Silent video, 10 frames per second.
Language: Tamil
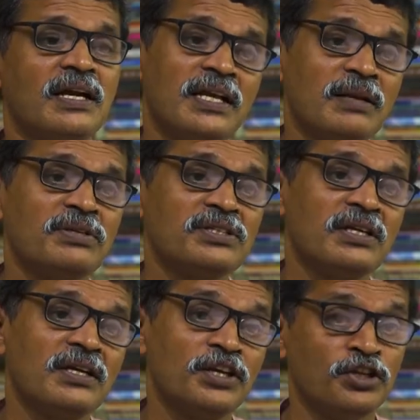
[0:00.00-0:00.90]
ஆனால் என்ன
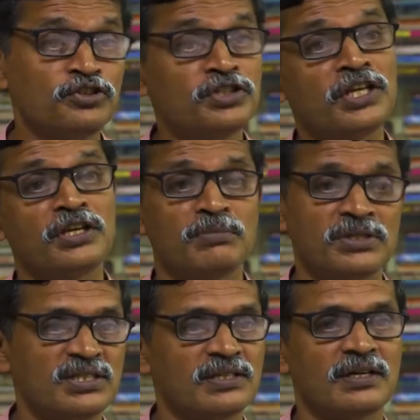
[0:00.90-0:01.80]
படிச்சிருக்காங்க என்ஜினியரிங்
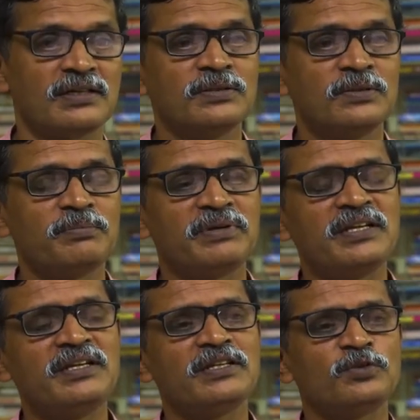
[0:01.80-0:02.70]
படிச்சிருக்கிறாங்க ஒரு
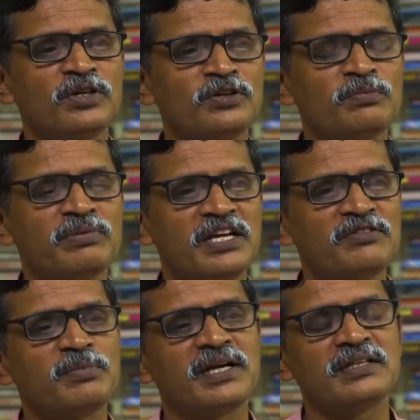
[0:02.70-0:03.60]
பெரிய தொழில்நுட்ப
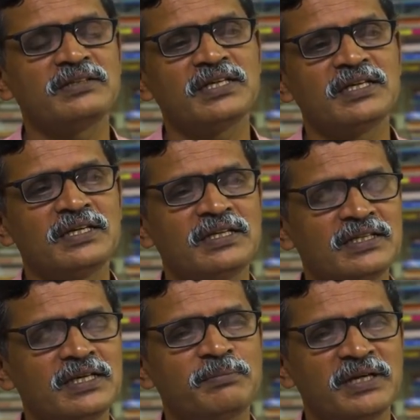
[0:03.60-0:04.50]
அறிவு படைத்த
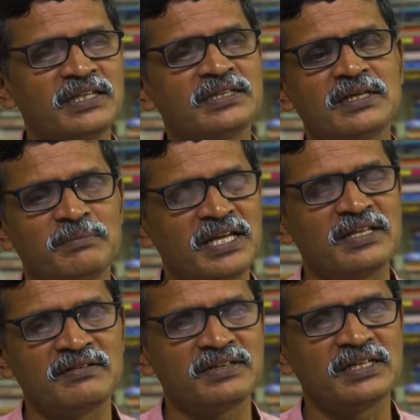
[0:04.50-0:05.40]
இந்த படித்த
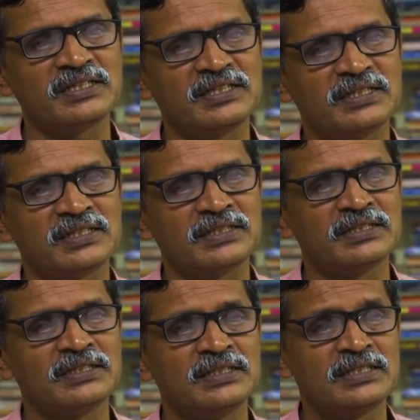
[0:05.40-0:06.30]
மேதாவிகளுக்கு
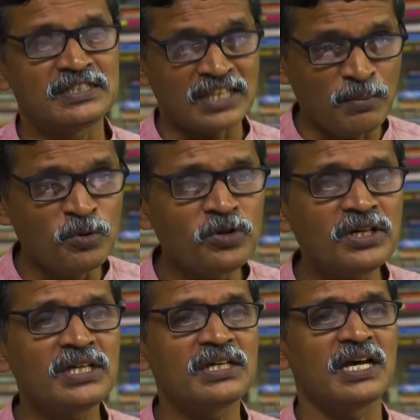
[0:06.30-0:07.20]
சமூக
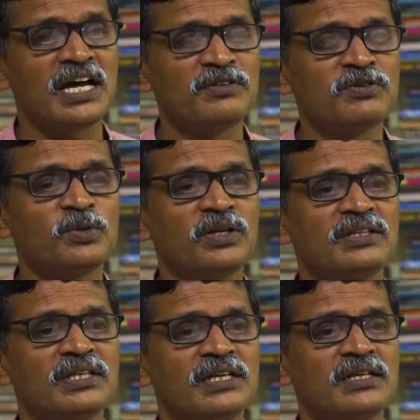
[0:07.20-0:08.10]
அறிவு
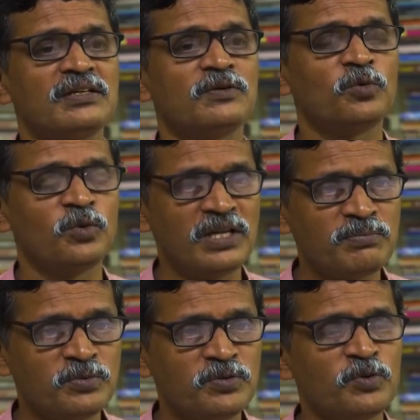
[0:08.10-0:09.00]
குறித்த
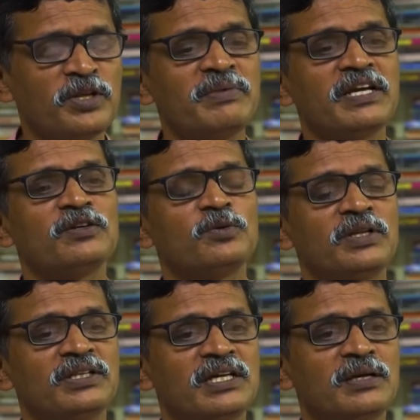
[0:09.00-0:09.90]
உழைப்பு உரிமைகள்
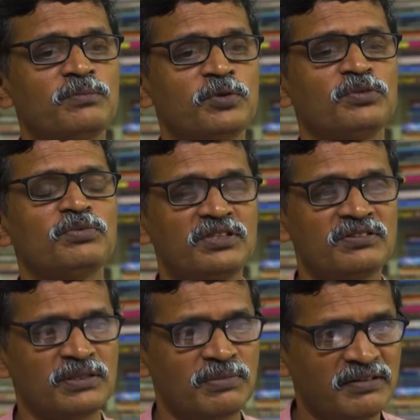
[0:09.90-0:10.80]
குறித்த பொது புத்தி
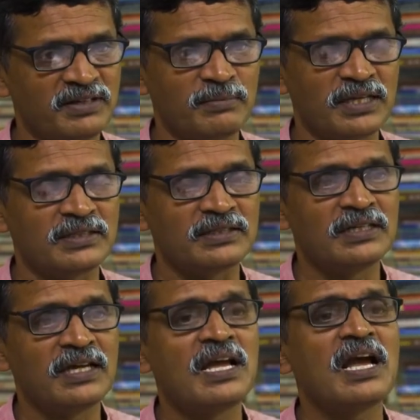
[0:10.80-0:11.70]
வந்து பலவீனமாக இருக்குது
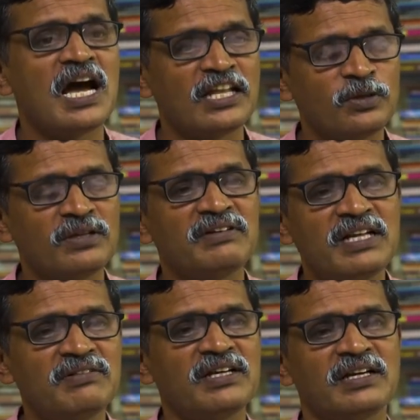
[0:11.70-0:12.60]
அதோட
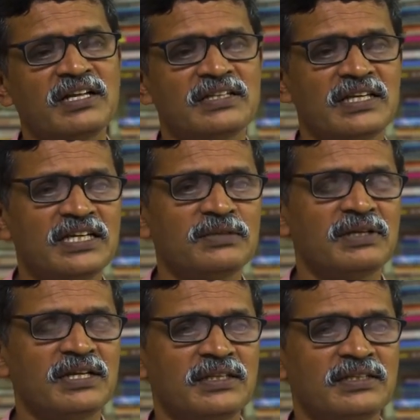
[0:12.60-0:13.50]
விளைவு என்னென்னா இந்த எட்டு
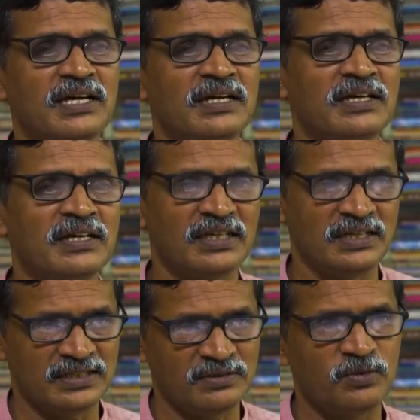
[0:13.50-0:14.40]
பேர் இறந்துட்டாங்கங்கிற
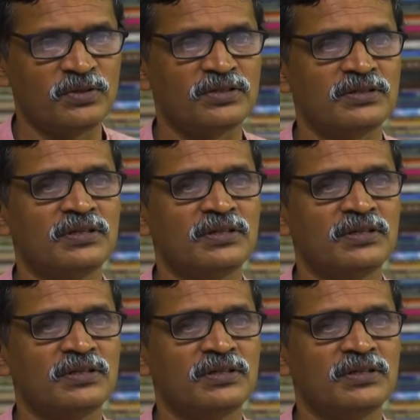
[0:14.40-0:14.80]
ஒரு